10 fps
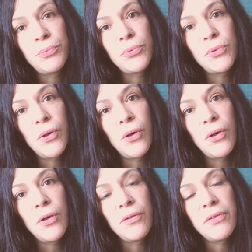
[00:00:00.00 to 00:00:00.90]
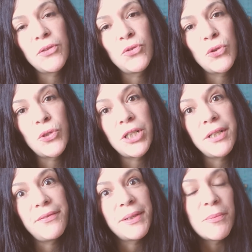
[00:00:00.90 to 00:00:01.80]
pour faire du
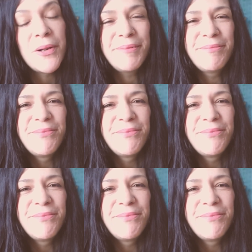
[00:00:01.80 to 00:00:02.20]
crochet avec moi.